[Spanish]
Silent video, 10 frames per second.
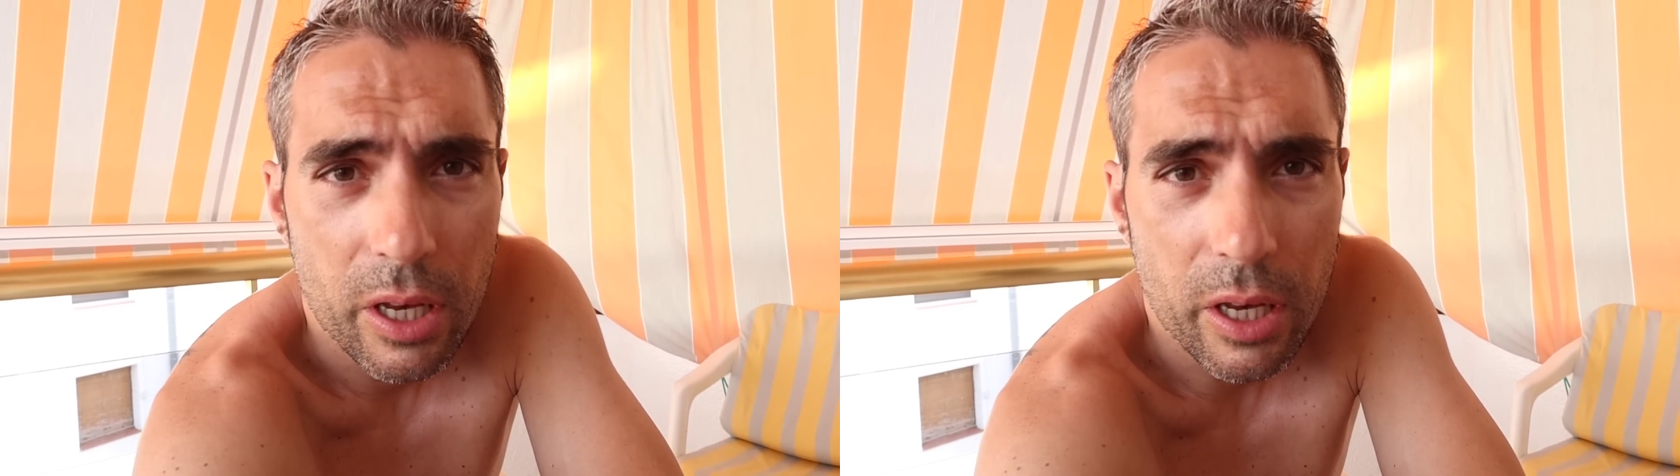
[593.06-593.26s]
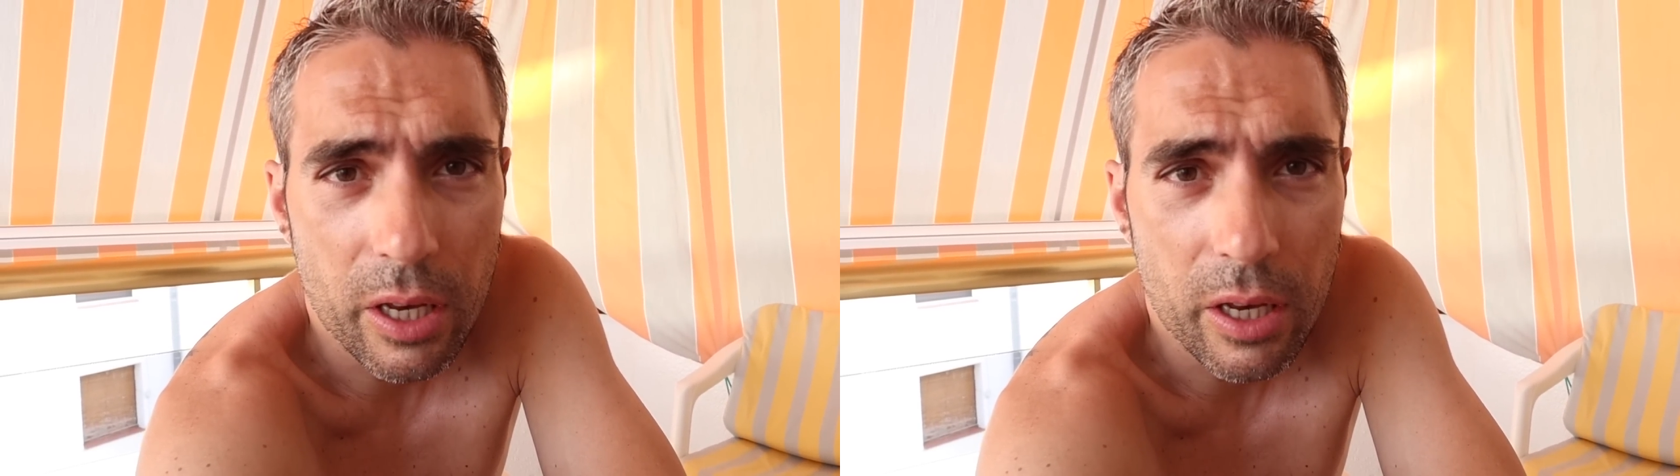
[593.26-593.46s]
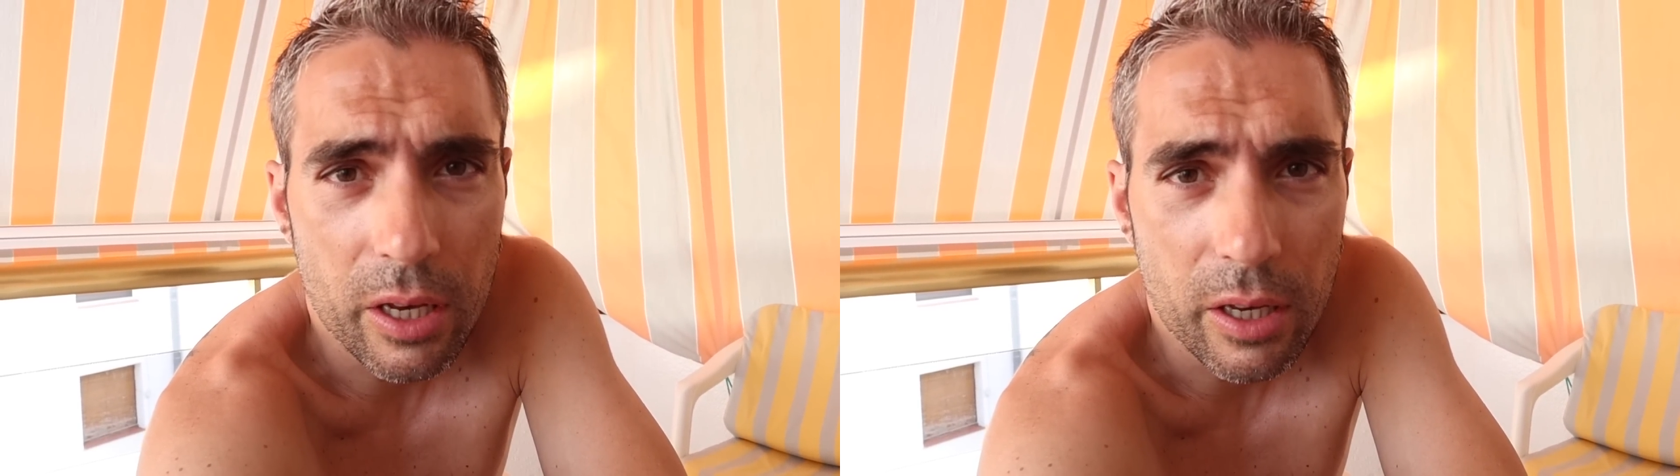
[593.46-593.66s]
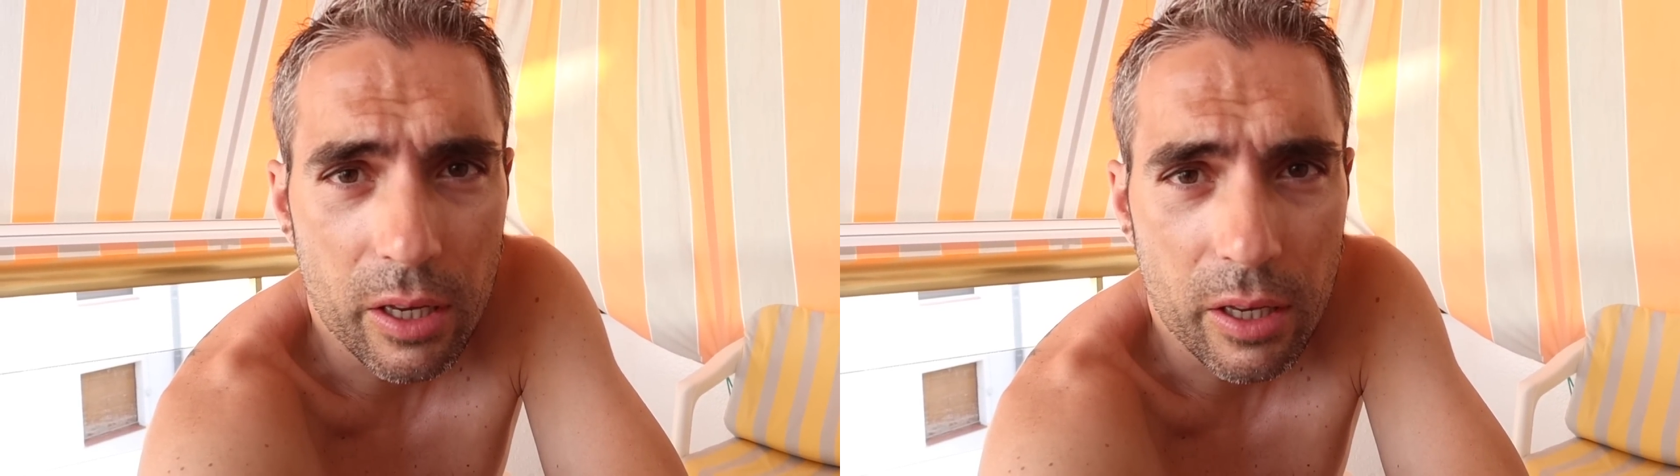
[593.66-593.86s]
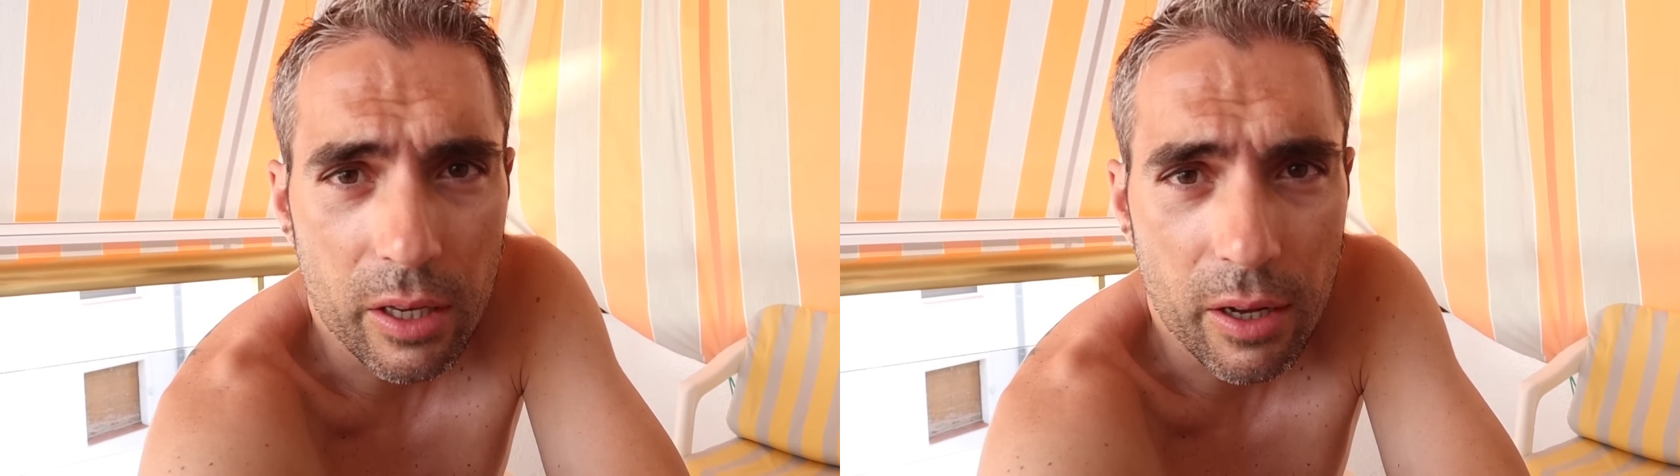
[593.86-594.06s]

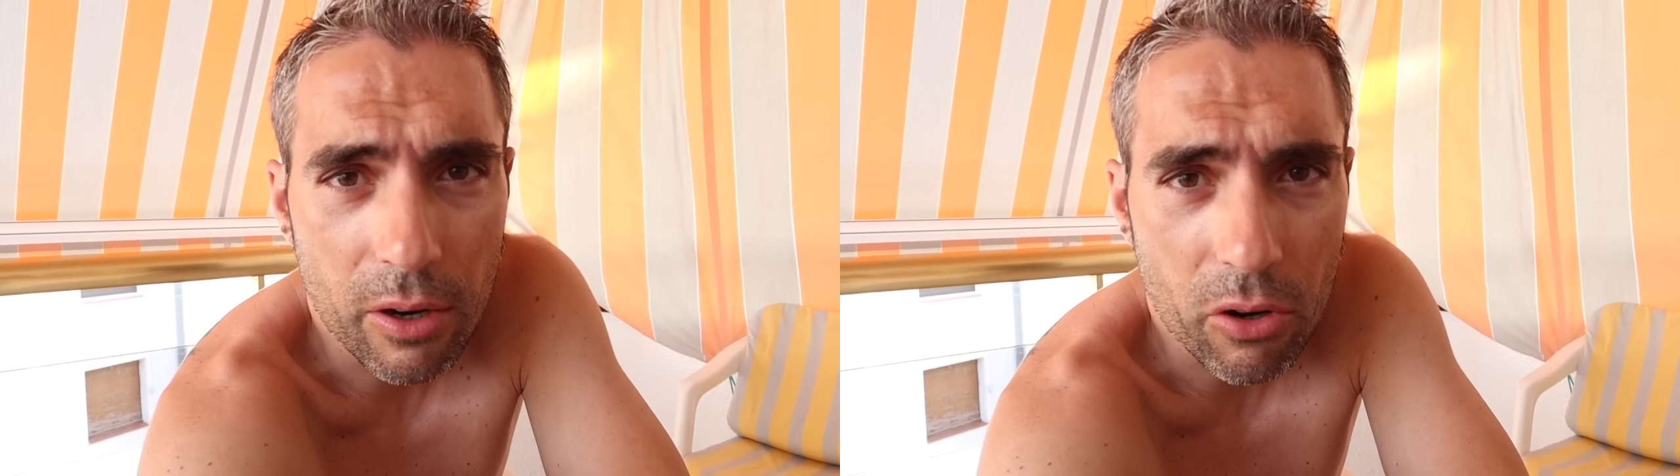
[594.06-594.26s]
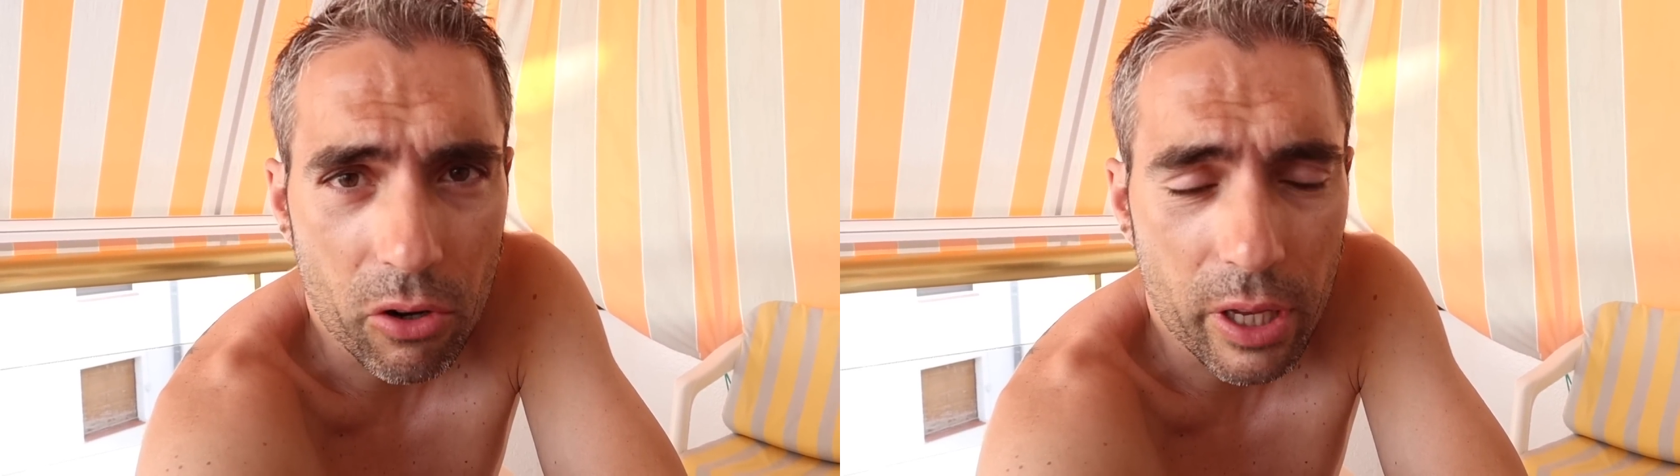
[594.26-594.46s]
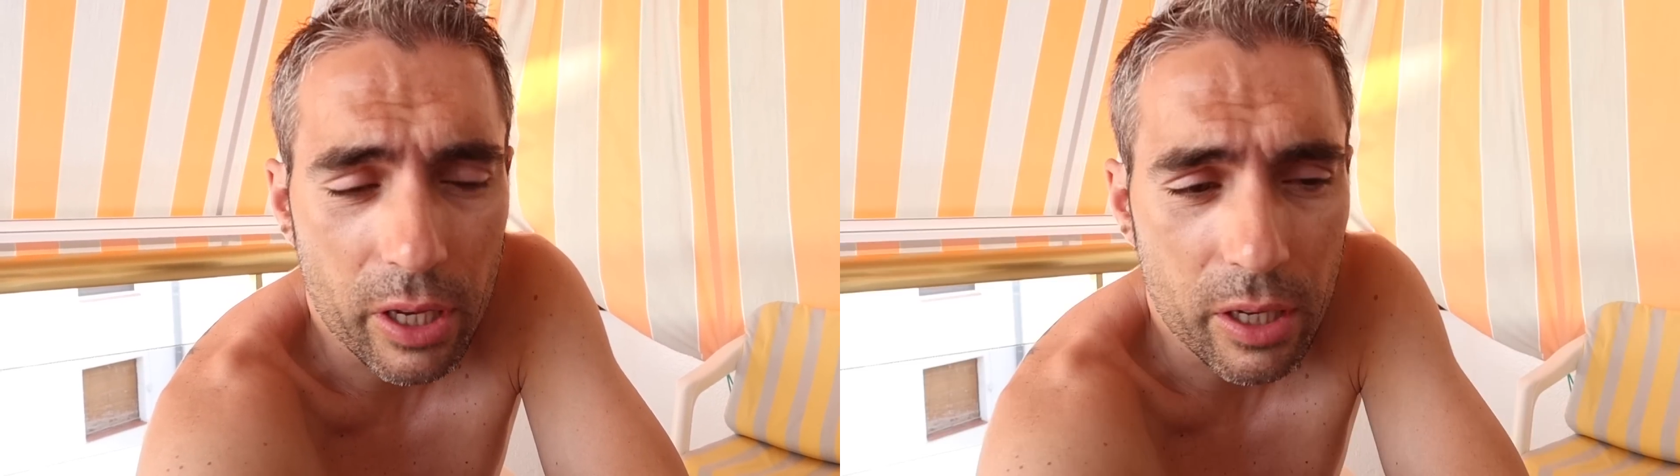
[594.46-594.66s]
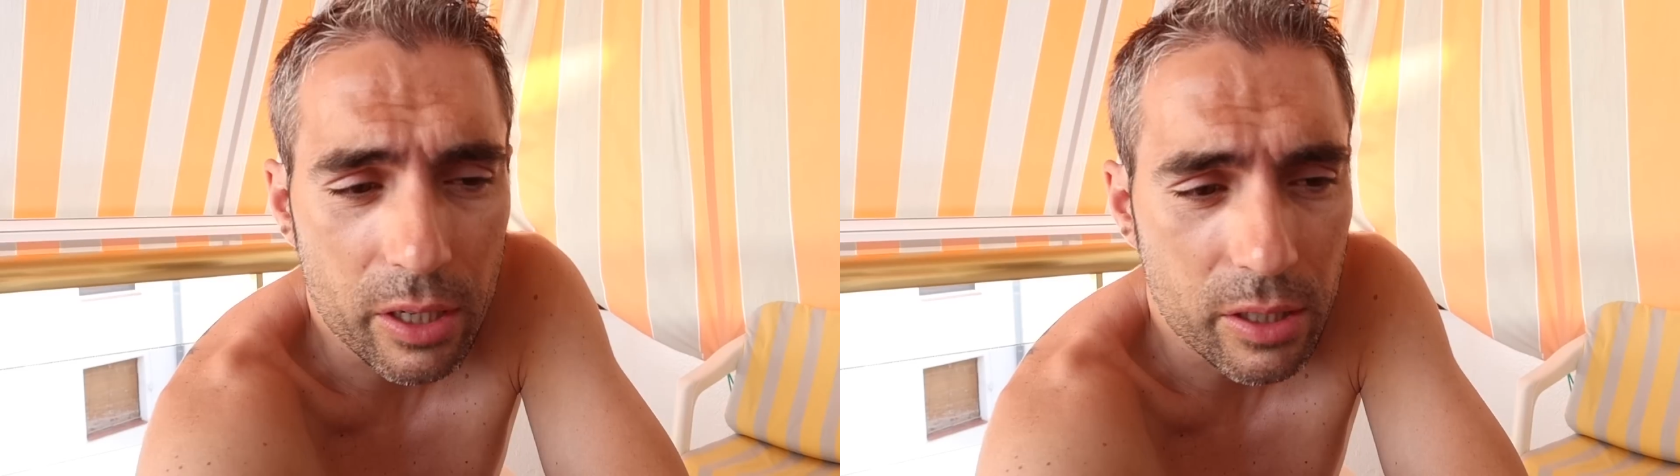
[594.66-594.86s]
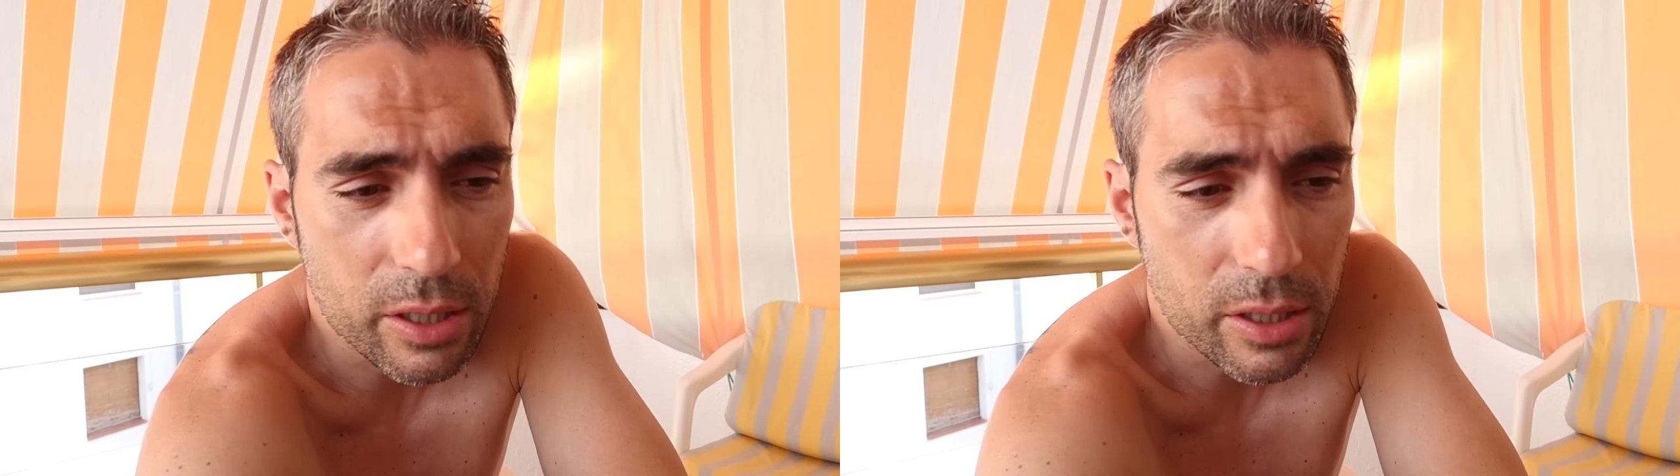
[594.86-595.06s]
eh, erróneas